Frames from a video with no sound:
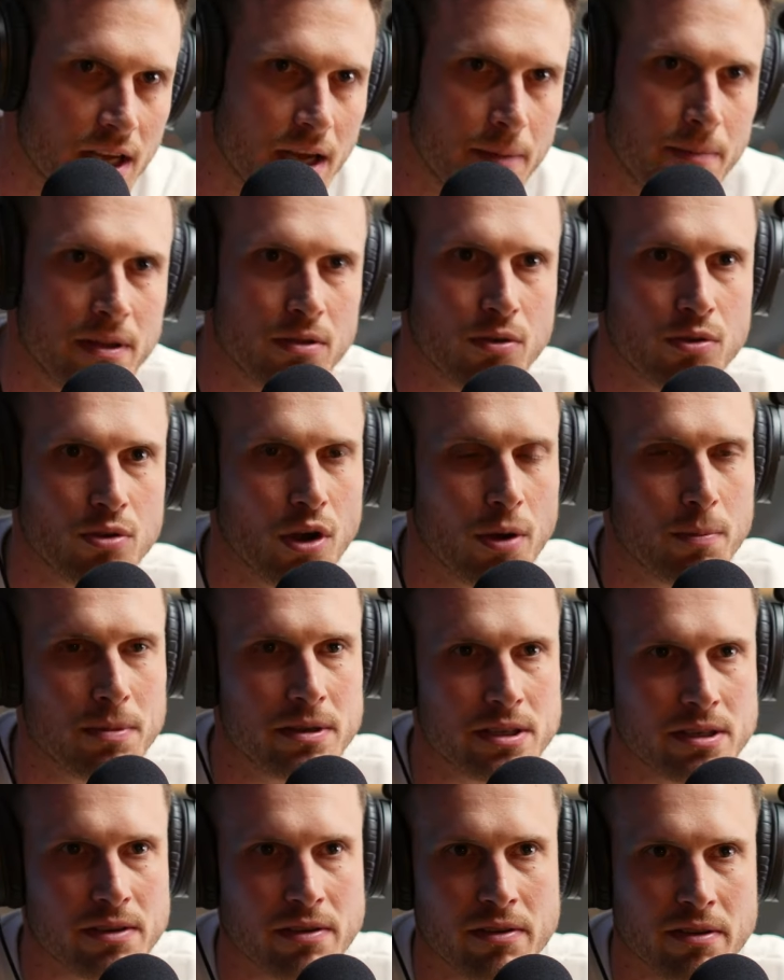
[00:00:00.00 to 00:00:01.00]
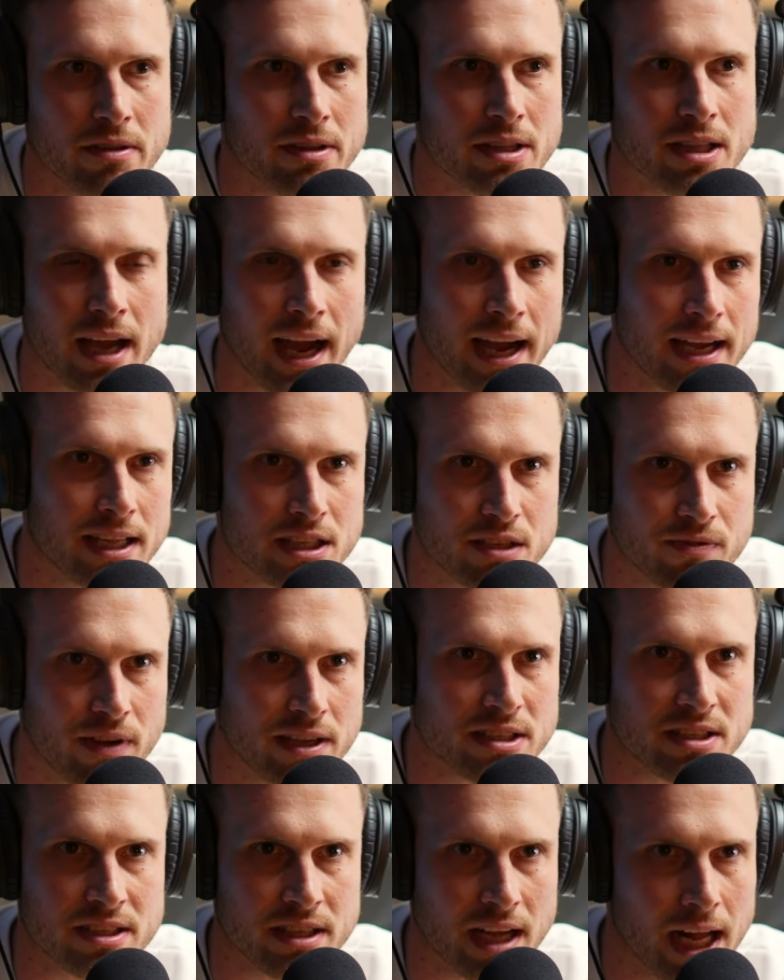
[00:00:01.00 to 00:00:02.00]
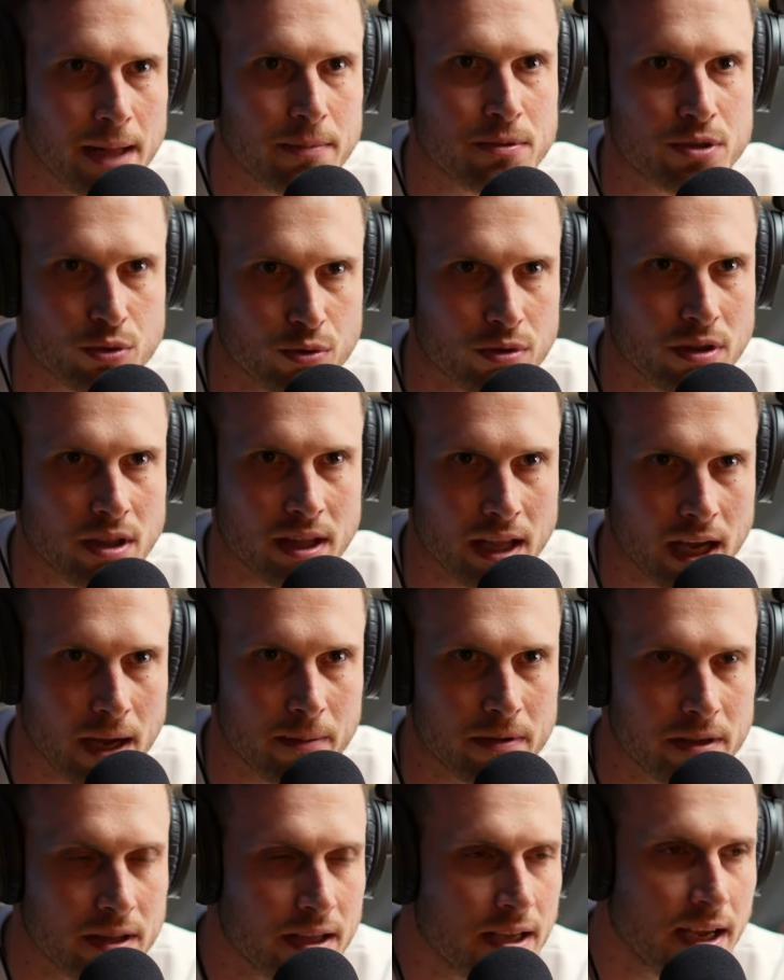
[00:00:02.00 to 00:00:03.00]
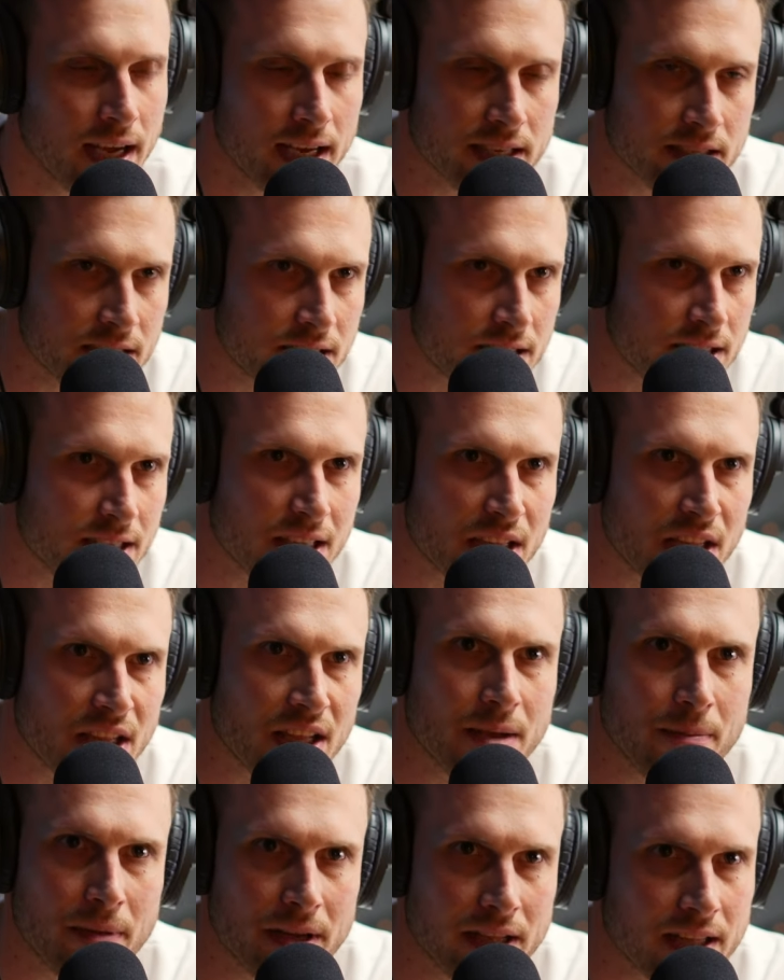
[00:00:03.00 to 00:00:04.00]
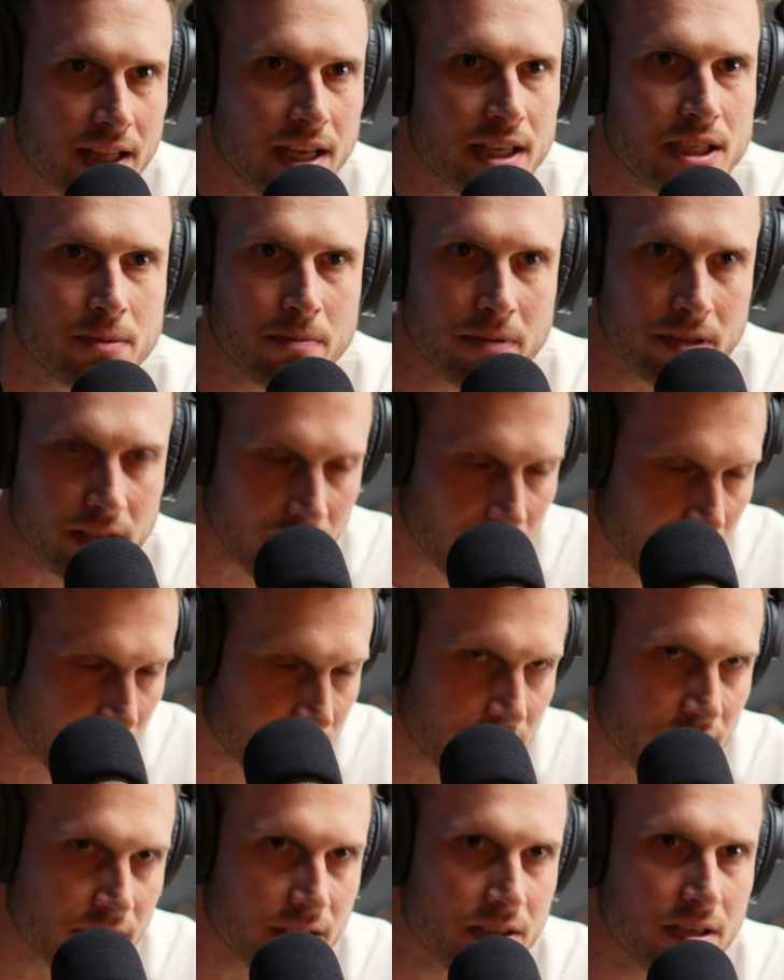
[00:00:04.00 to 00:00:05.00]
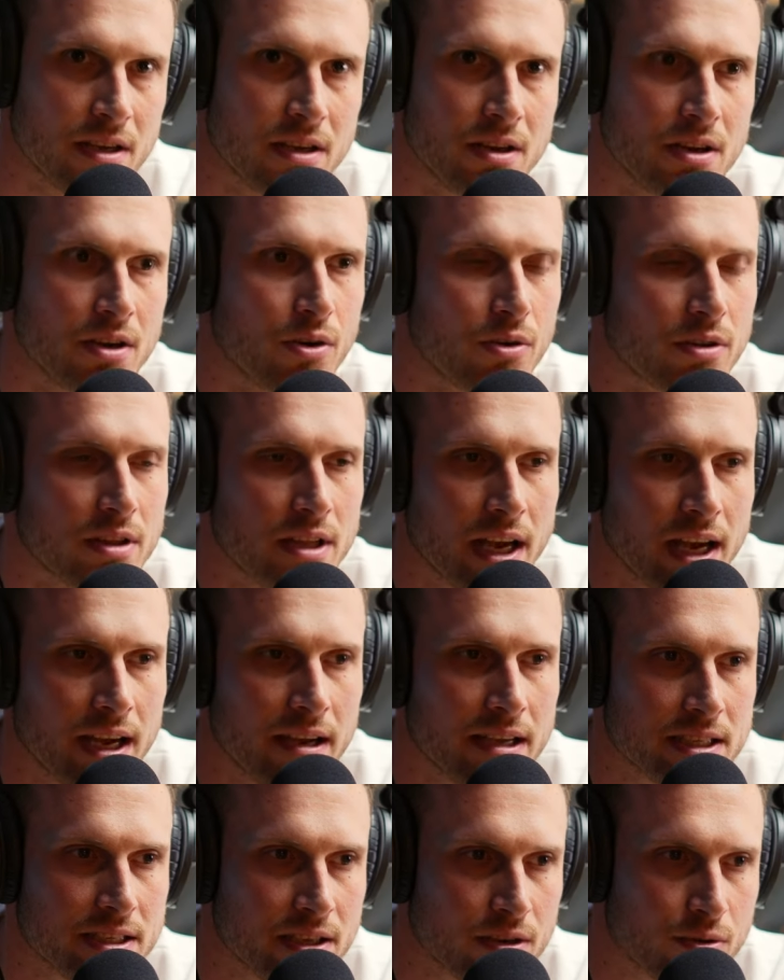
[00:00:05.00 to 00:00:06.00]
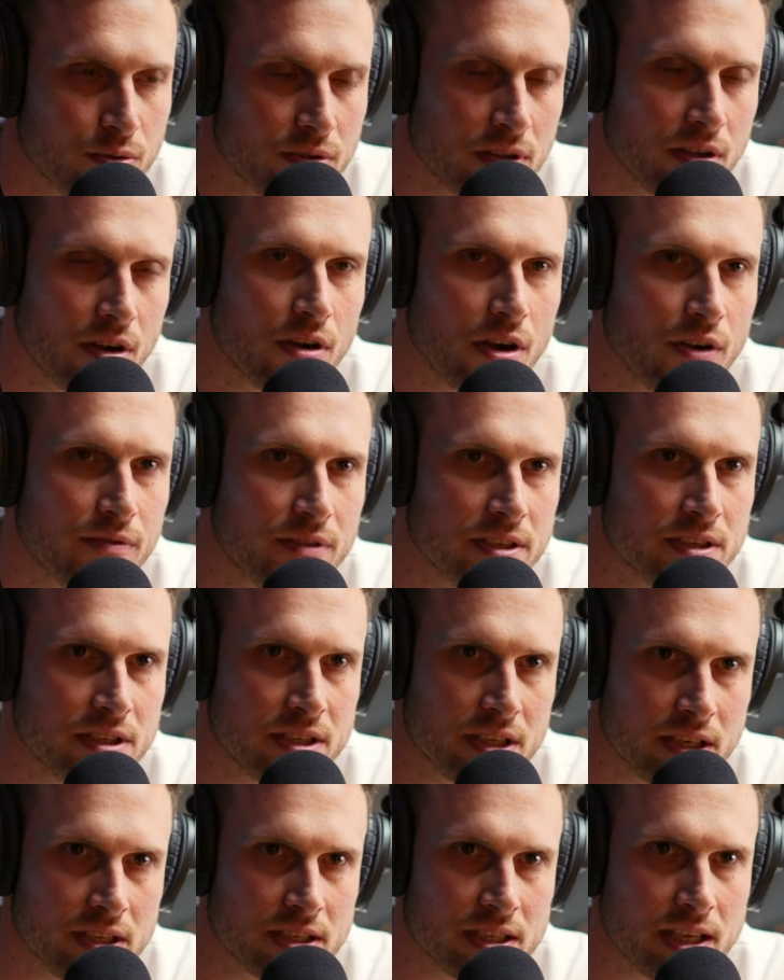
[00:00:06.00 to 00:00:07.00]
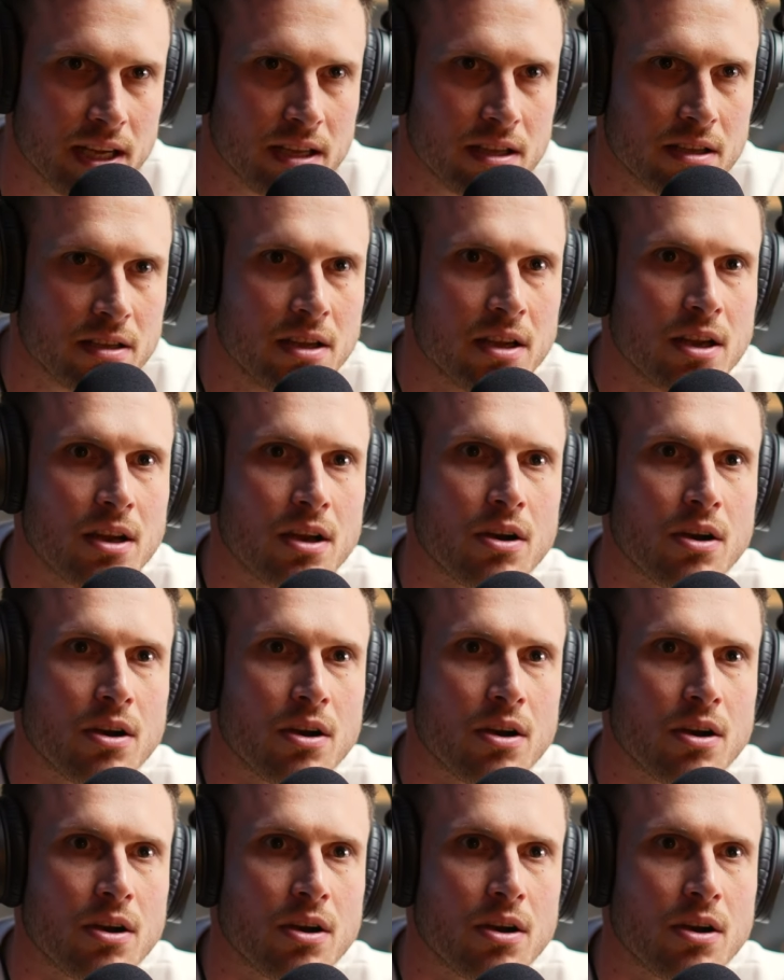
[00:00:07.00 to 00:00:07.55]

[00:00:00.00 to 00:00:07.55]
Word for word: da bin oder ob ich 23,5 Stunden da bin. Es ist Zahlt immer der gleiche Preis. Richtig. Und da ist der Kunde auch auf der sicheren Seite.